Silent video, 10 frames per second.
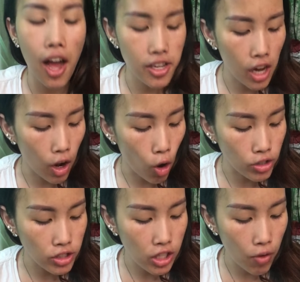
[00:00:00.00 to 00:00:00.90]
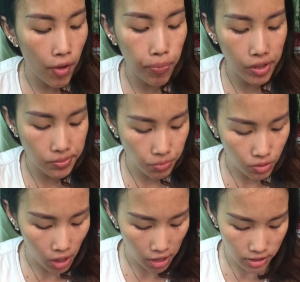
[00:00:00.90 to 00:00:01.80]
ขายใหญ่ของเซเว่น
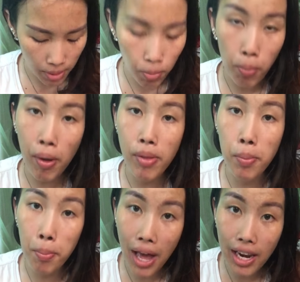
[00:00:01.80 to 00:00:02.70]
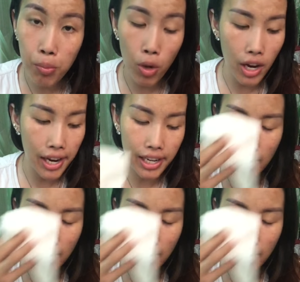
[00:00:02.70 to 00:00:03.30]
เช่นพวกปั๊มน้ำมันพวกอะ